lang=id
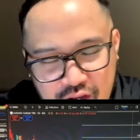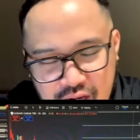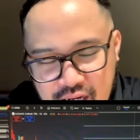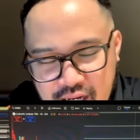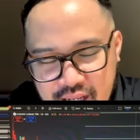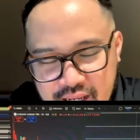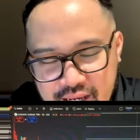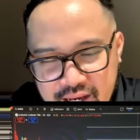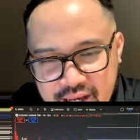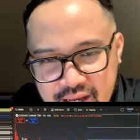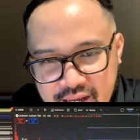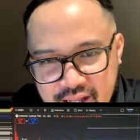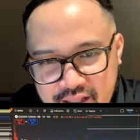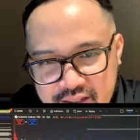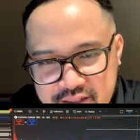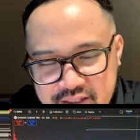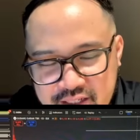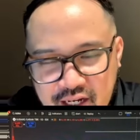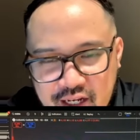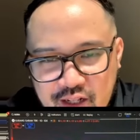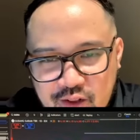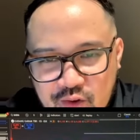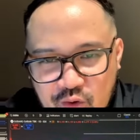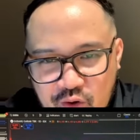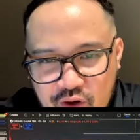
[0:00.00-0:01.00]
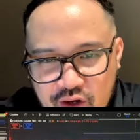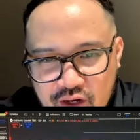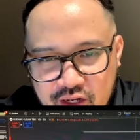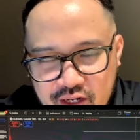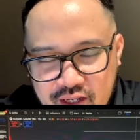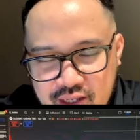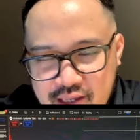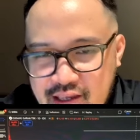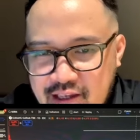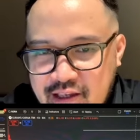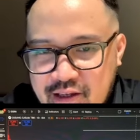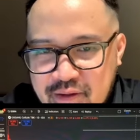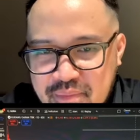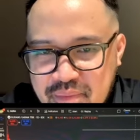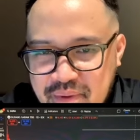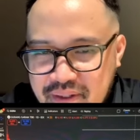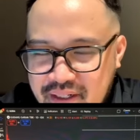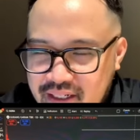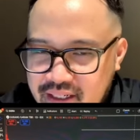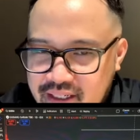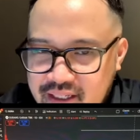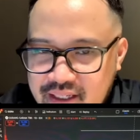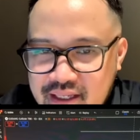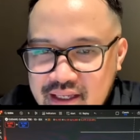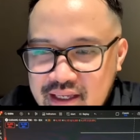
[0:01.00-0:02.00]
ngelihat sektor ini kayak
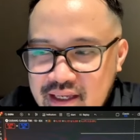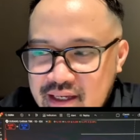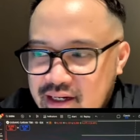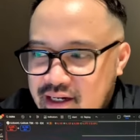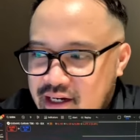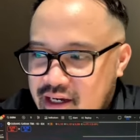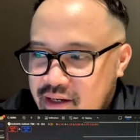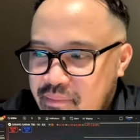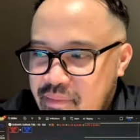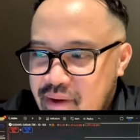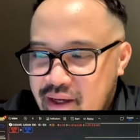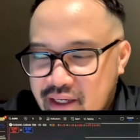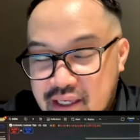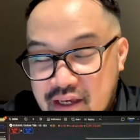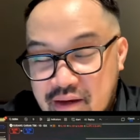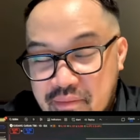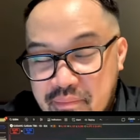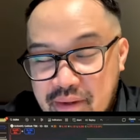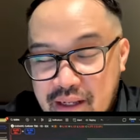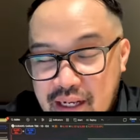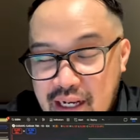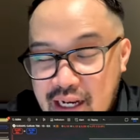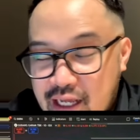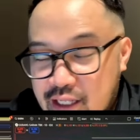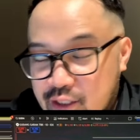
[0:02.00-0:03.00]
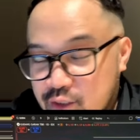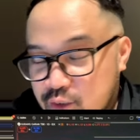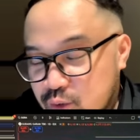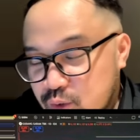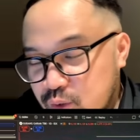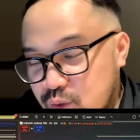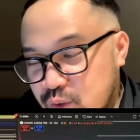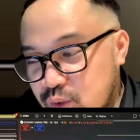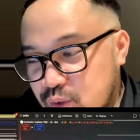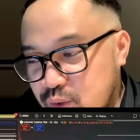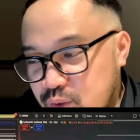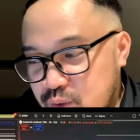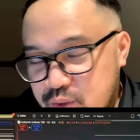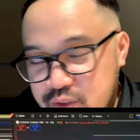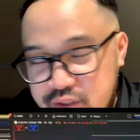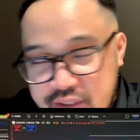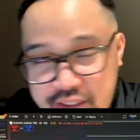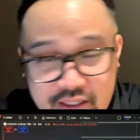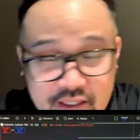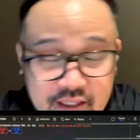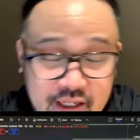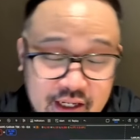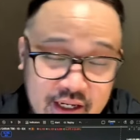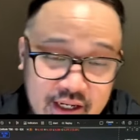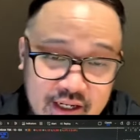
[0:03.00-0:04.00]
gimana. Kan banyak yang bilang tuh,
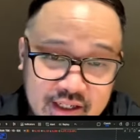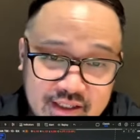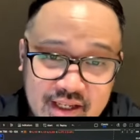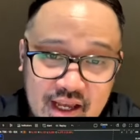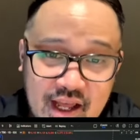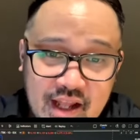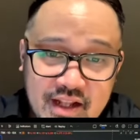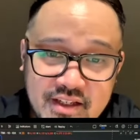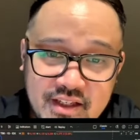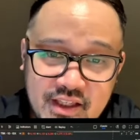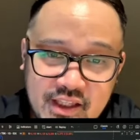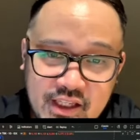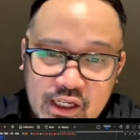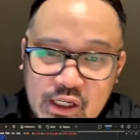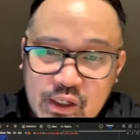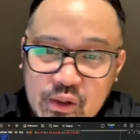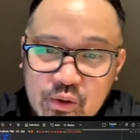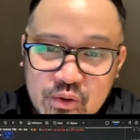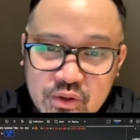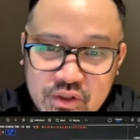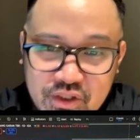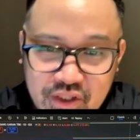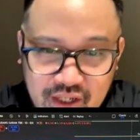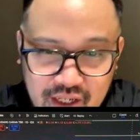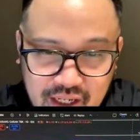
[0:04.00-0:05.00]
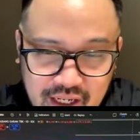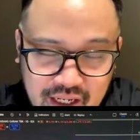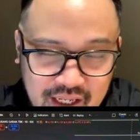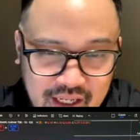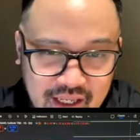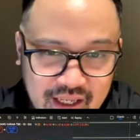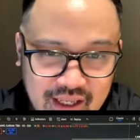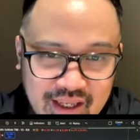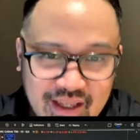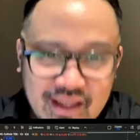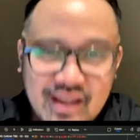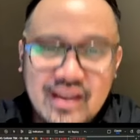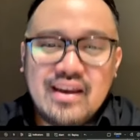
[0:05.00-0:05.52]
uh, eh, saran industri.